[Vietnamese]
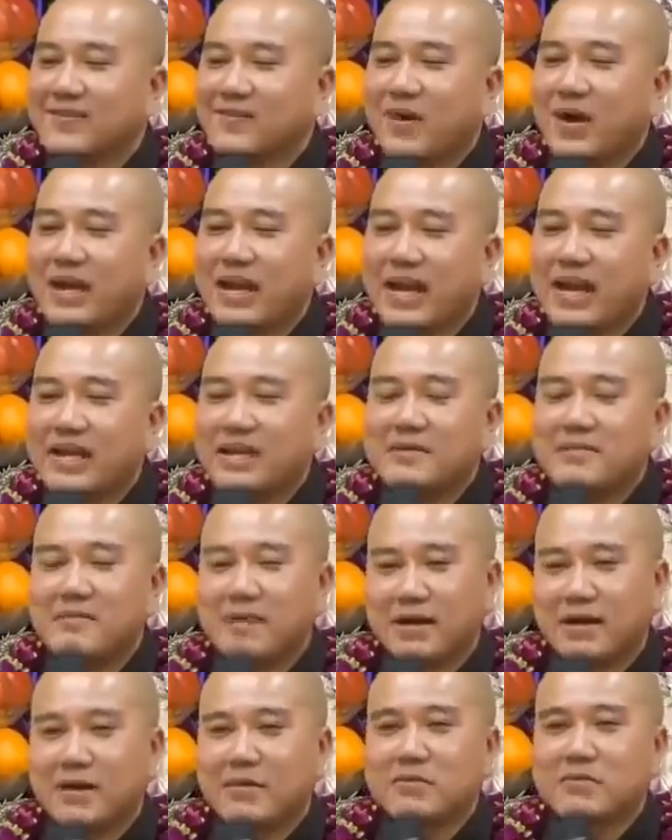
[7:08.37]
qua đây
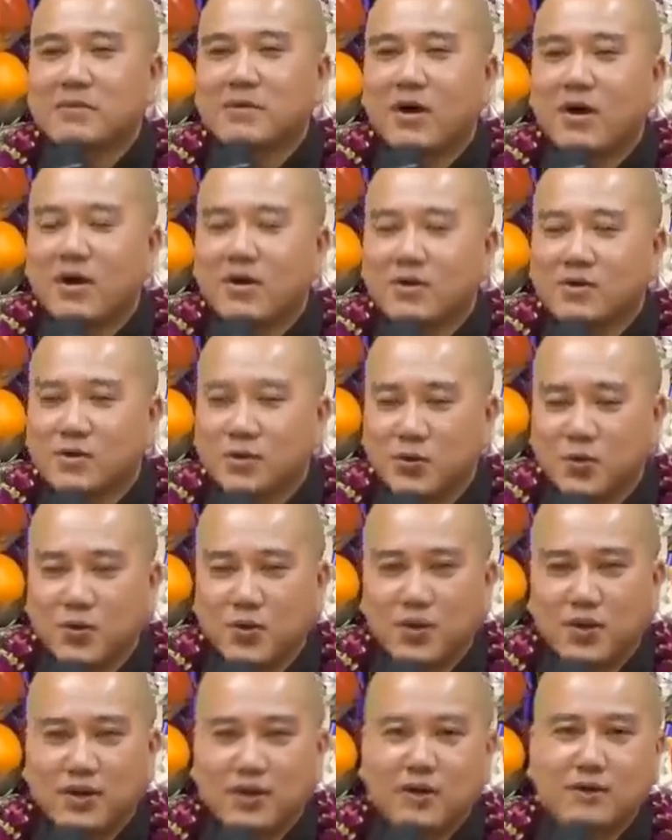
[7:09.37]
mà không có
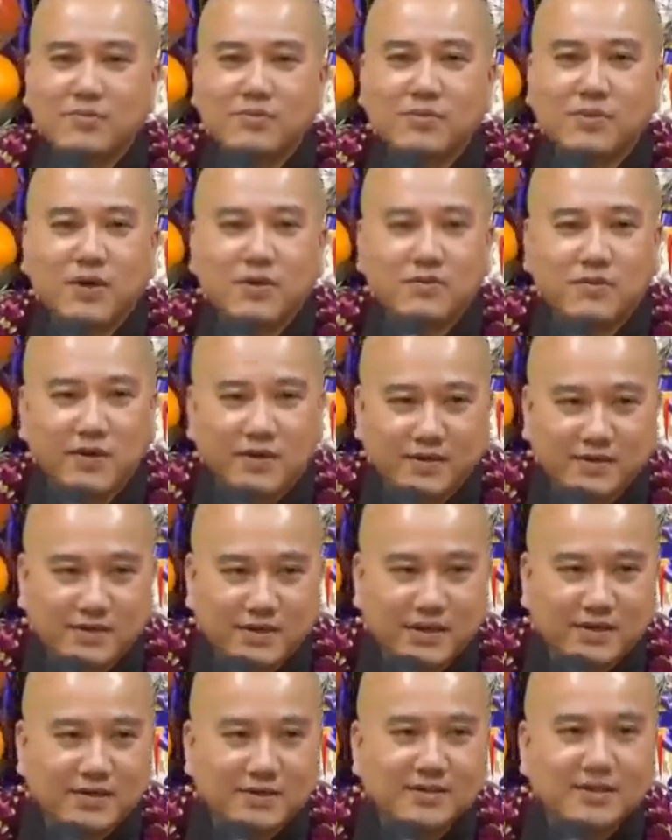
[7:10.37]
chùa, không có Phật
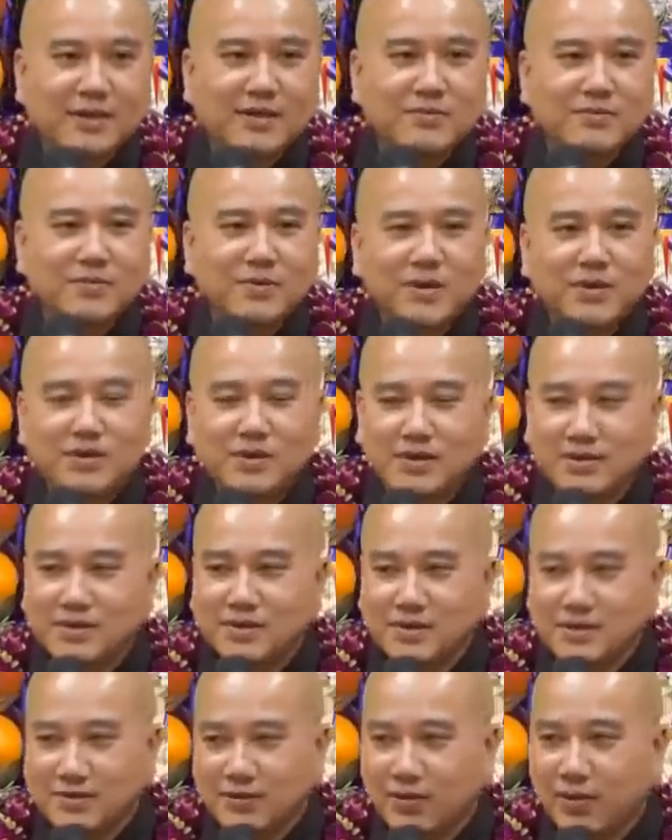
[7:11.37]
tử, không có
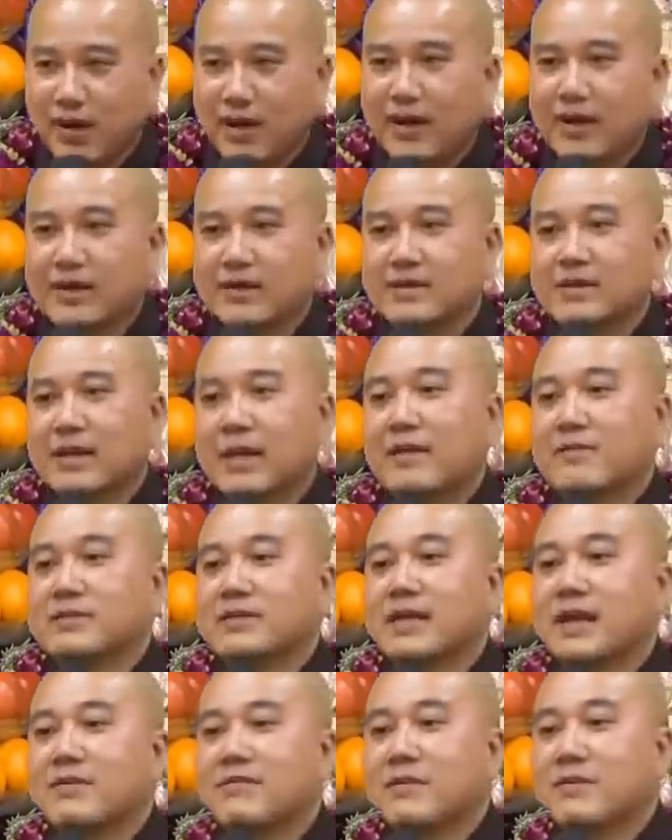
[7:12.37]
những người quen, làm
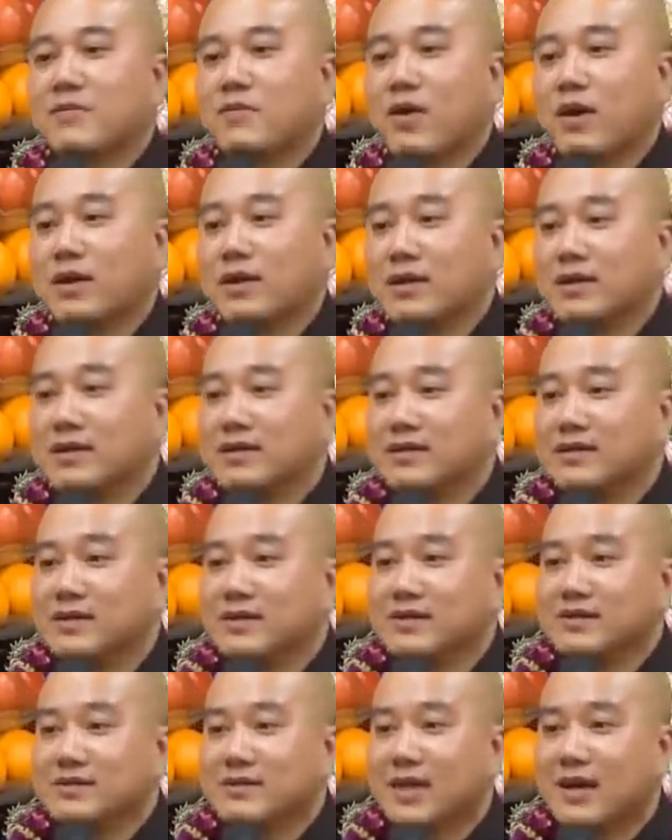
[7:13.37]
sao Pháp Hòa đi
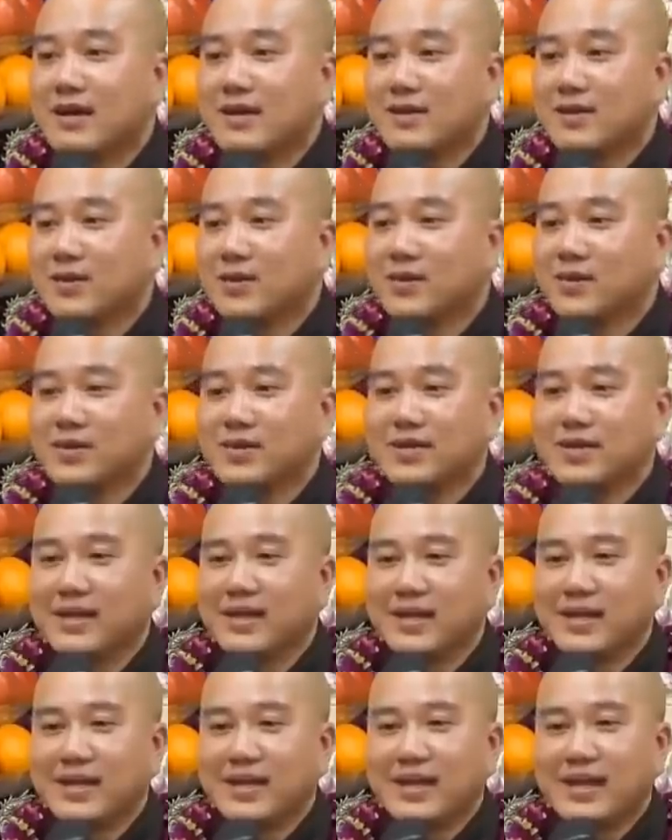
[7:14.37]
đứng tới lui,
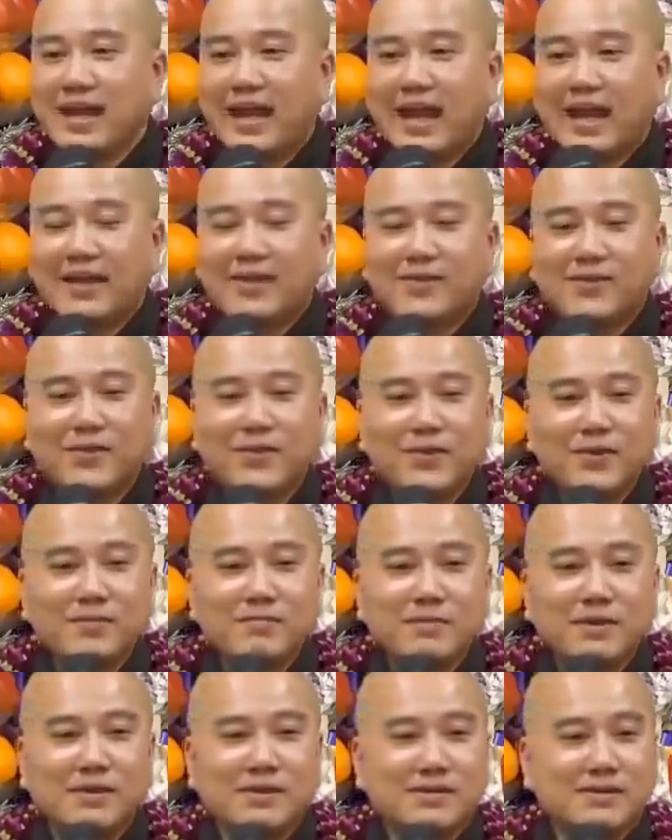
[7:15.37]
ăn
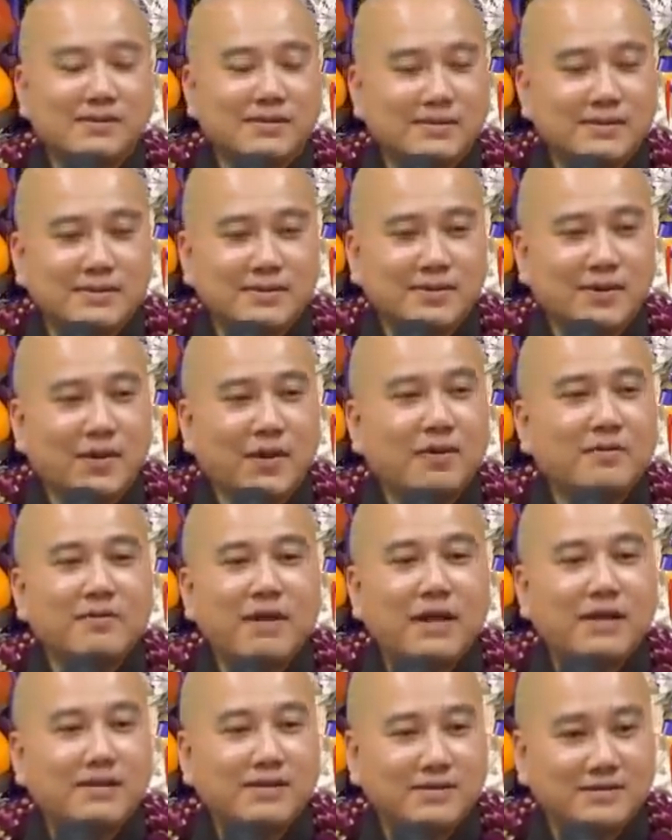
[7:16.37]
uống bình thường thoải
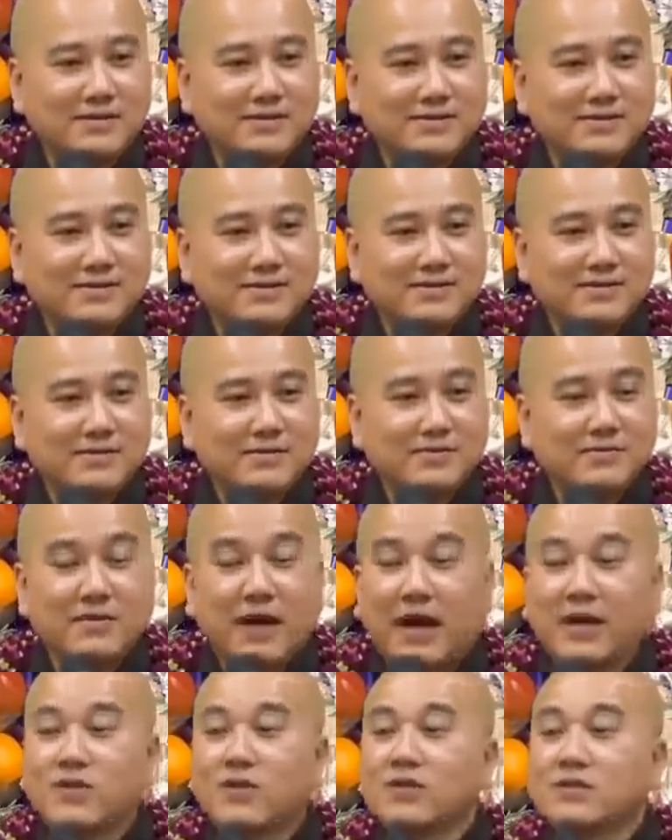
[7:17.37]
mái được?
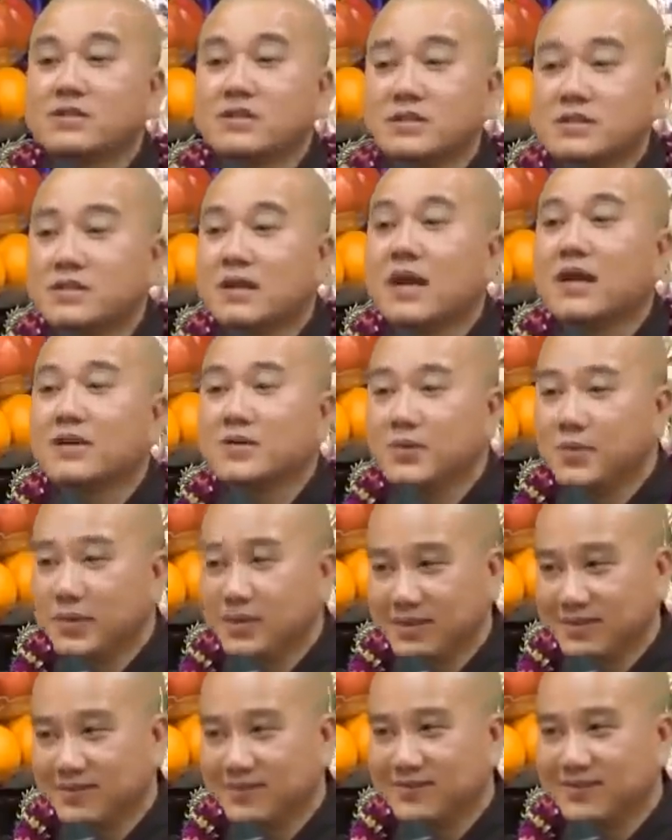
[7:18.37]
Phải có sự trợ
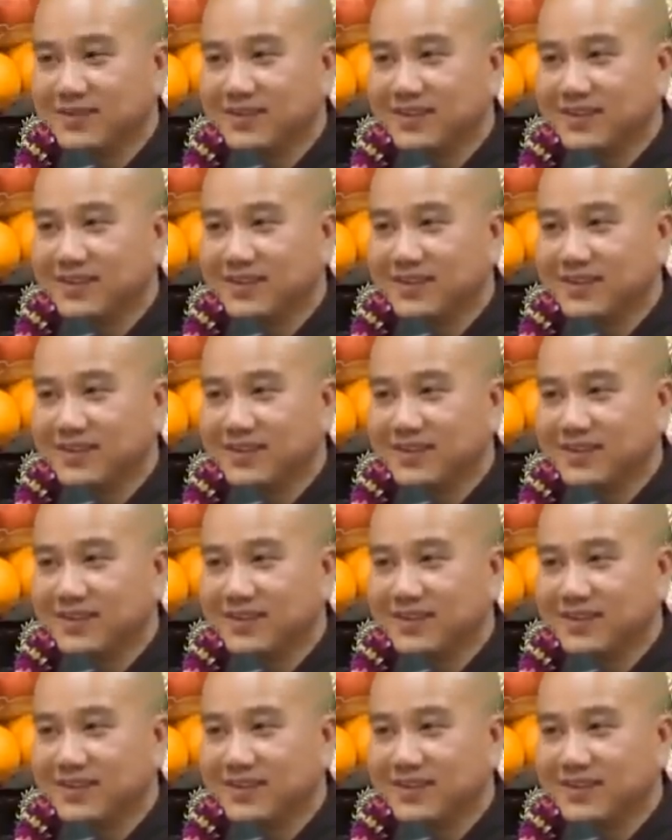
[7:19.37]
duyên.